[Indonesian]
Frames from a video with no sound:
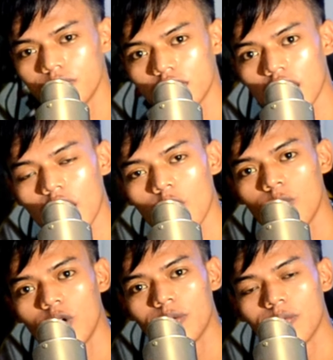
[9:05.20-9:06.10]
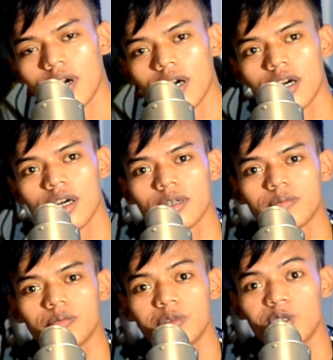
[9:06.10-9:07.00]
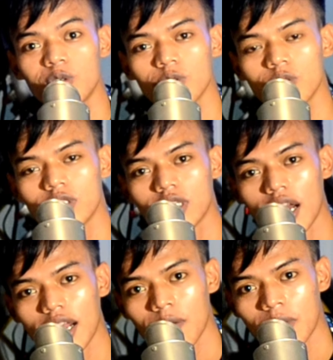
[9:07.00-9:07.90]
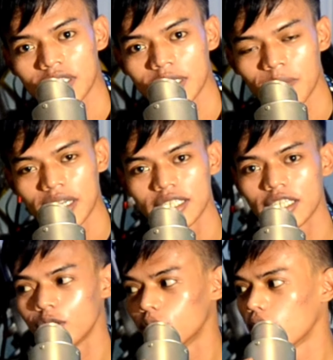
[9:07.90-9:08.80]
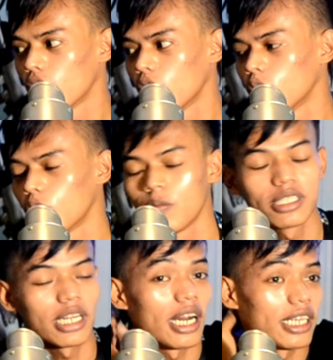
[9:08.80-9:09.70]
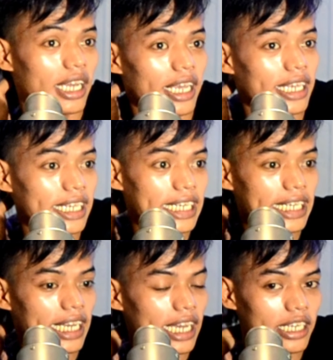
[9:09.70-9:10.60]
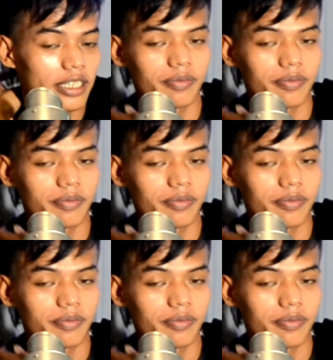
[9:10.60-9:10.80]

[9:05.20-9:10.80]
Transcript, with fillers: ya kalau mau dima menurut selera masing-masing gitu ya kalau gua mah seleranya kayak gini kan